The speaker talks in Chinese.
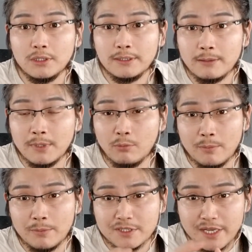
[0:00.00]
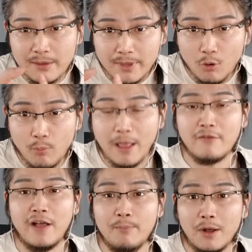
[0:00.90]
那么我们谁也没有办
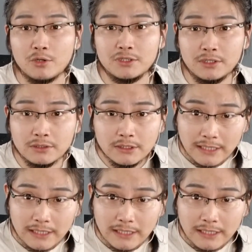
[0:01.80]
法保证